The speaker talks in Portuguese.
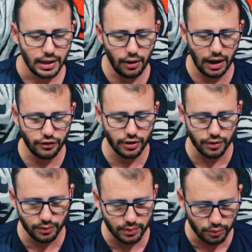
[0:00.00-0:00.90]
Eu acho que
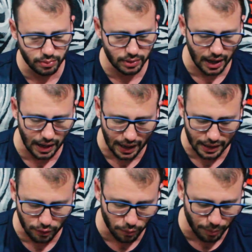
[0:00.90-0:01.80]
não, não tem
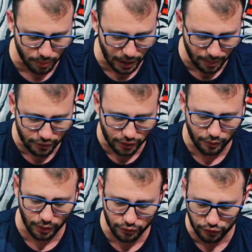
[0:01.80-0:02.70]
nada com problemas
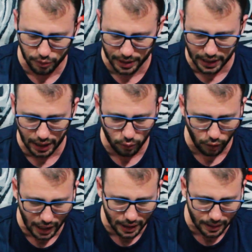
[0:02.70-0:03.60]
não. Vamos descobrir
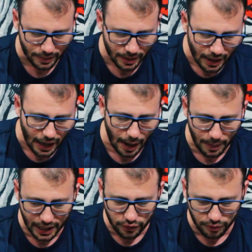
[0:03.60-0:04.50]
agora?
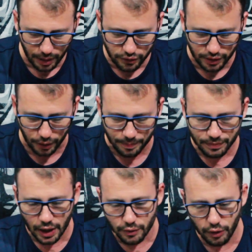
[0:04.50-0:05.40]
Aparentemente não.
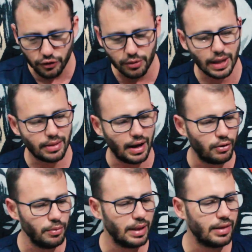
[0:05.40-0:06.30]
Vamos
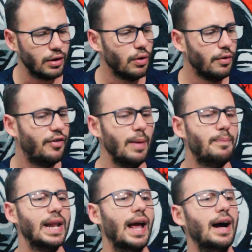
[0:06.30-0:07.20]
começar. Começando com
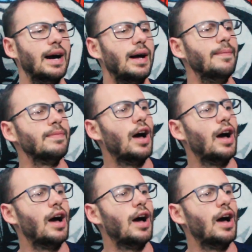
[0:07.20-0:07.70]
Vampirella.